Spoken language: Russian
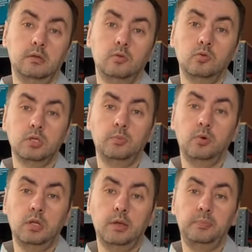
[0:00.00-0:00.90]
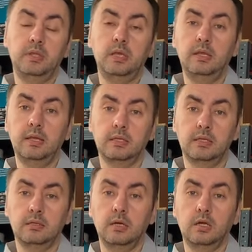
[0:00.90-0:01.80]
уже более 5 лет
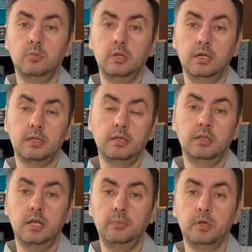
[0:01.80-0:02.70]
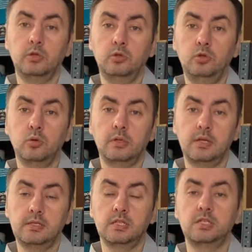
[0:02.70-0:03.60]
аккумуляторный триммер Dure
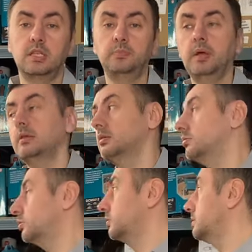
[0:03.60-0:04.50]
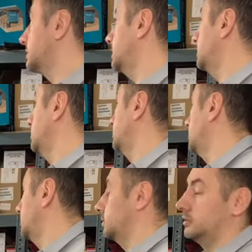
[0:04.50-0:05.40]
365. Вот он сзади,
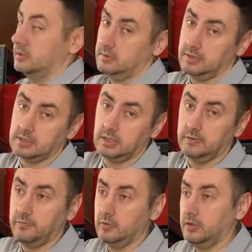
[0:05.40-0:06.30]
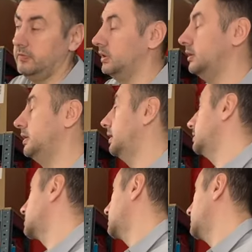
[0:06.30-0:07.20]
на заднем фоне
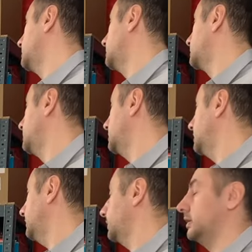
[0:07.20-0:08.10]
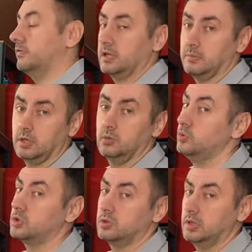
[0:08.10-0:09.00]
виднеется. Недавно я в этом году
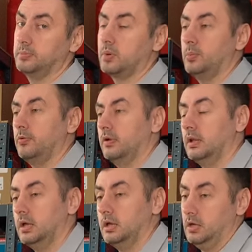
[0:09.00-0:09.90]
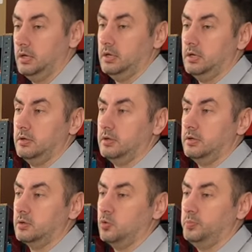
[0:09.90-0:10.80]
еще не пробовал
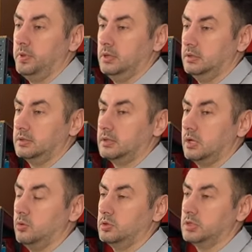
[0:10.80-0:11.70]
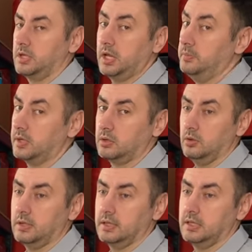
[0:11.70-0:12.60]
купил такой же триммер
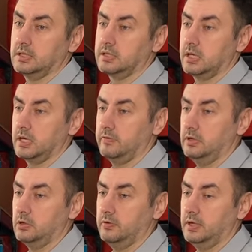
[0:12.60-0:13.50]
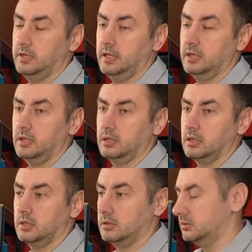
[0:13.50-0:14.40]
только на 40-вольтовой линейке.
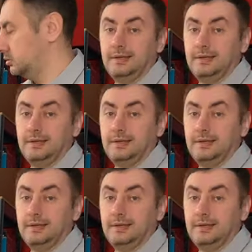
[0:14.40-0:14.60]
Это,